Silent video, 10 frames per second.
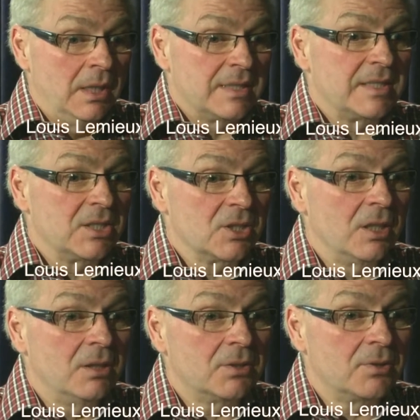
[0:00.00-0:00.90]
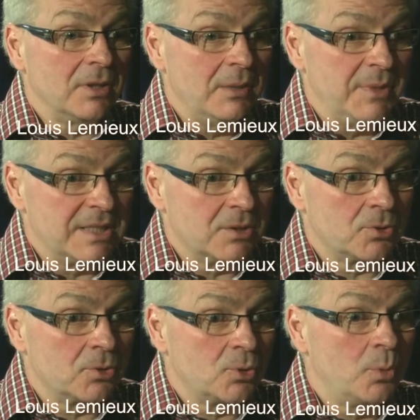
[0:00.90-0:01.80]
ces gens-là sur les médias
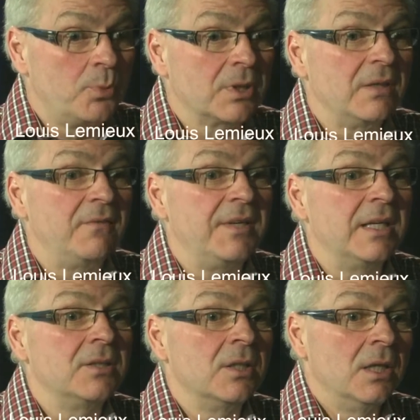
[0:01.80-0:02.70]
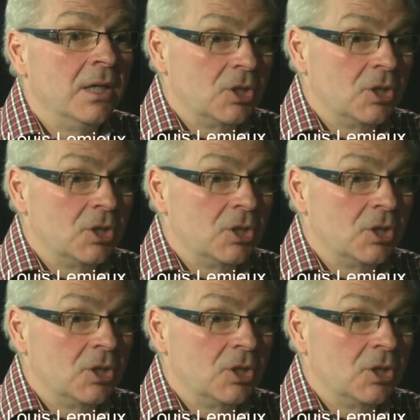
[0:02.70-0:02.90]
sociaux pour qu'ils viennent